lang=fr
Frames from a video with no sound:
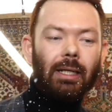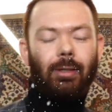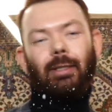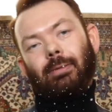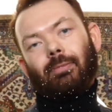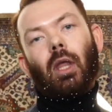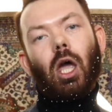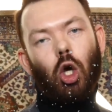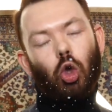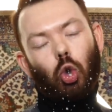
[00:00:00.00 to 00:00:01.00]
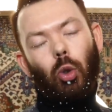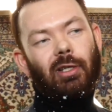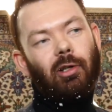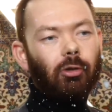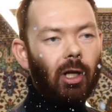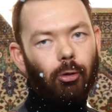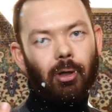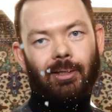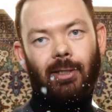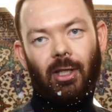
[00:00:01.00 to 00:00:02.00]
Et eh ouais. Tous les ans, on a
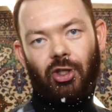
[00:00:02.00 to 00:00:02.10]
droit à cette